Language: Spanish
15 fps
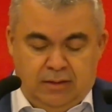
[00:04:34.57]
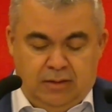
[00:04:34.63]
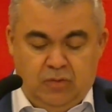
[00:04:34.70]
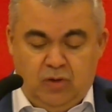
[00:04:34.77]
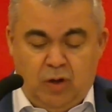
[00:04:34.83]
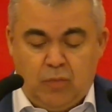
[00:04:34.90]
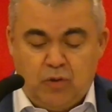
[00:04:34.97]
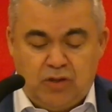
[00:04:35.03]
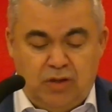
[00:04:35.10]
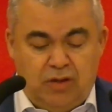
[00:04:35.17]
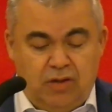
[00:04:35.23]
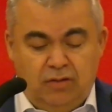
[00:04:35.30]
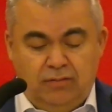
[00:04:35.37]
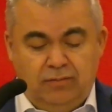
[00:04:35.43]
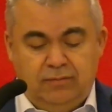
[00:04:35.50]
y una
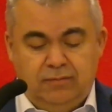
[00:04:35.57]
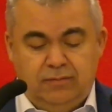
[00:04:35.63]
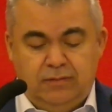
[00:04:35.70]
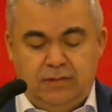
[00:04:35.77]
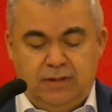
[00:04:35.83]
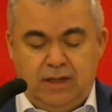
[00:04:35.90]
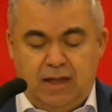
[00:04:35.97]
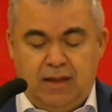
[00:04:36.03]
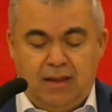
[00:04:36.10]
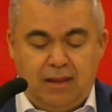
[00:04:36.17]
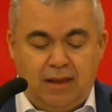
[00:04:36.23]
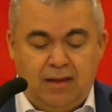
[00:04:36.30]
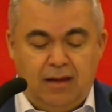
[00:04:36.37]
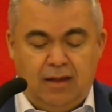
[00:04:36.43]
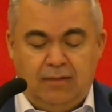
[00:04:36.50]
oposición
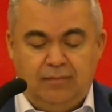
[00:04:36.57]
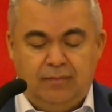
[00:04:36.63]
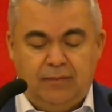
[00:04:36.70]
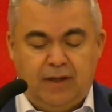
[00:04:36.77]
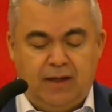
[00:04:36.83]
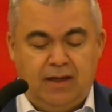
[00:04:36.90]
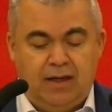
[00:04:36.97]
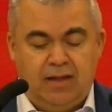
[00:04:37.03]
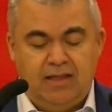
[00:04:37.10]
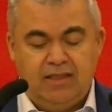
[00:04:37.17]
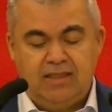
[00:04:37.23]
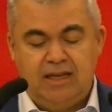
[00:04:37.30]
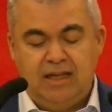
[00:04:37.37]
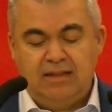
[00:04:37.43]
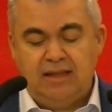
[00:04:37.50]
lanzada a la
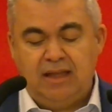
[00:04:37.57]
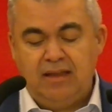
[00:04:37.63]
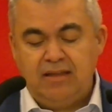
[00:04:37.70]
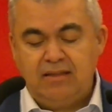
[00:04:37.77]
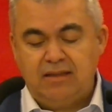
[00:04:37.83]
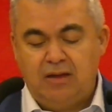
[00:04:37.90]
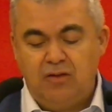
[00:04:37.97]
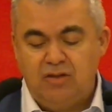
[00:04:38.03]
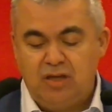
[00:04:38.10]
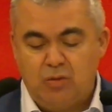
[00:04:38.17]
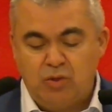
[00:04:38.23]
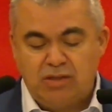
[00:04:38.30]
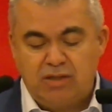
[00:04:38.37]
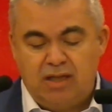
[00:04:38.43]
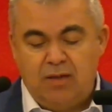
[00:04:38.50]
deslealtad de Estado y
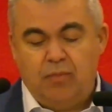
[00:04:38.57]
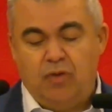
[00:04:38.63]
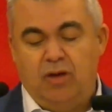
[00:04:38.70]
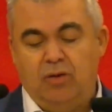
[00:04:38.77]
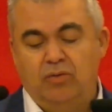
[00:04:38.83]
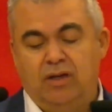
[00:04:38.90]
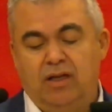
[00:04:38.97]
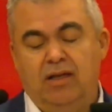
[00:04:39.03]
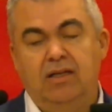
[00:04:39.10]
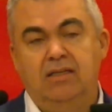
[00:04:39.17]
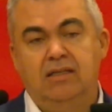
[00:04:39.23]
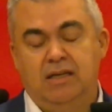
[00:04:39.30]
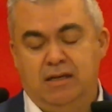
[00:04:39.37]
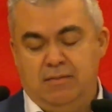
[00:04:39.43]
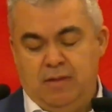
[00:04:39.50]
secuestrada por la
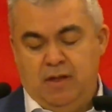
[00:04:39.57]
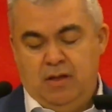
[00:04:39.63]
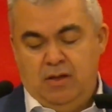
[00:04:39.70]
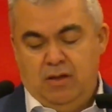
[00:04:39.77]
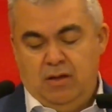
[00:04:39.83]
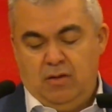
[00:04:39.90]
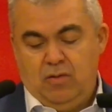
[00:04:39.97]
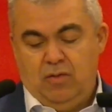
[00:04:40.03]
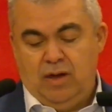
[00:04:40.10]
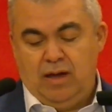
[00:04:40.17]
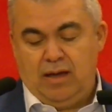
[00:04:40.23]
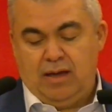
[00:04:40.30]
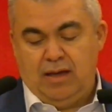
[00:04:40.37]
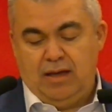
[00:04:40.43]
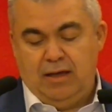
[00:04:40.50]
ultraderecha con
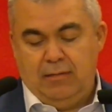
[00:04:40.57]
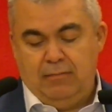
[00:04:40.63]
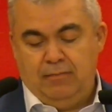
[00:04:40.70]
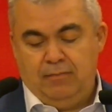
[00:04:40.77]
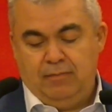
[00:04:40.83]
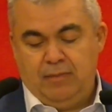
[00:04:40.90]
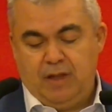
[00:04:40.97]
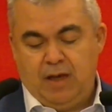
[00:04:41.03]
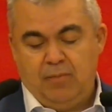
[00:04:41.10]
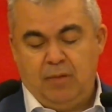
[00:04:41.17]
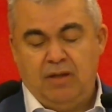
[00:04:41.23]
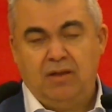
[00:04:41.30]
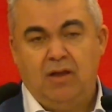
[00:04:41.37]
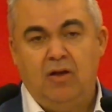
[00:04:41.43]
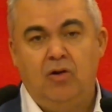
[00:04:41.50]
la que
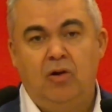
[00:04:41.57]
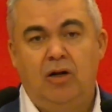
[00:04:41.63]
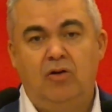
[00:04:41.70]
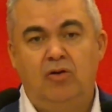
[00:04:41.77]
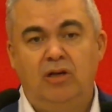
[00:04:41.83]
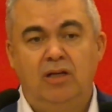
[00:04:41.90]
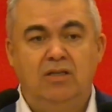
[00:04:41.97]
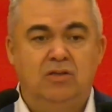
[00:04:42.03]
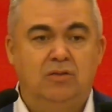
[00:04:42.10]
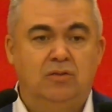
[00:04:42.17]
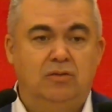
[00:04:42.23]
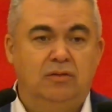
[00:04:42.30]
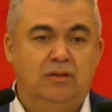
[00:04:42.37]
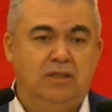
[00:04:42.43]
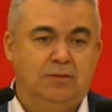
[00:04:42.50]
ha patado a lo largo y
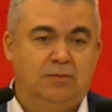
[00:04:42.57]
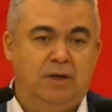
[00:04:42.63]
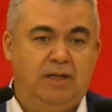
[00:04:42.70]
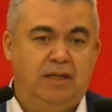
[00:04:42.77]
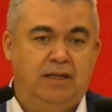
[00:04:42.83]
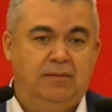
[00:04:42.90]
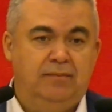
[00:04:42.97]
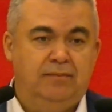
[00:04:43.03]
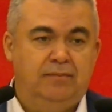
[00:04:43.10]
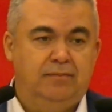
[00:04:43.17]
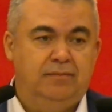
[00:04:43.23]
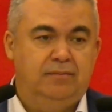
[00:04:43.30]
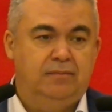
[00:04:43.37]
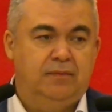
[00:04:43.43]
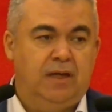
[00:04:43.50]
ancho de España.
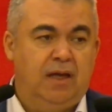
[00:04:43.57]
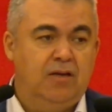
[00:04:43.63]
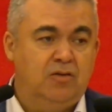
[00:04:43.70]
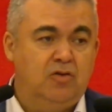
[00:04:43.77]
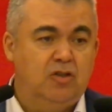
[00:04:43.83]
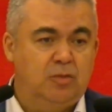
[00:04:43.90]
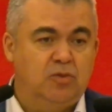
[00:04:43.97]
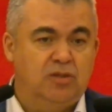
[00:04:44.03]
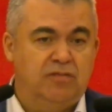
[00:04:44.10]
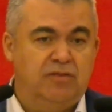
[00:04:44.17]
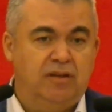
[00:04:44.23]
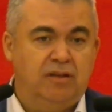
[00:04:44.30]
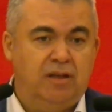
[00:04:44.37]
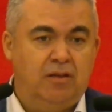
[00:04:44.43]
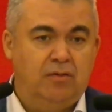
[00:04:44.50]
A eso nos hemos
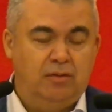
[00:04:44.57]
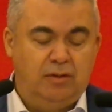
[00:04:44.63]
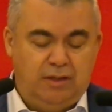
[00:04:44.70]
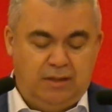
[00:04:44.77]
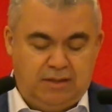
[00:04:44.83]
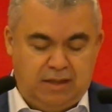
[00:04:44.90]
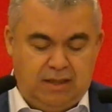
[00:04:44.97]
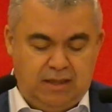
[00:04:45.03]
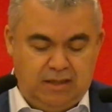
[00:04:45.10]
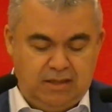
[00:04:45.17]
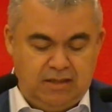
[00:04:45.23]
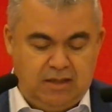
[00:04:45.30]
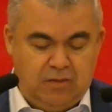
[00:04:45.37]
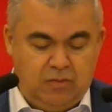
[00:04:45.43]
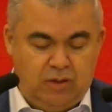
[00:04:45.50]
enfrentado esta
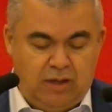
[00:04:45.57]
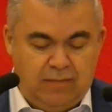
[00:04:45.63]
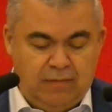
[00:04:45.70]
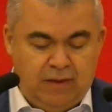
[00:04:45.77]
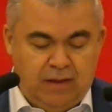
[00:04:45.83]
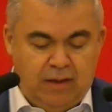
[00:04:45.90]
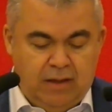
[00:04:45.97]
legislatura.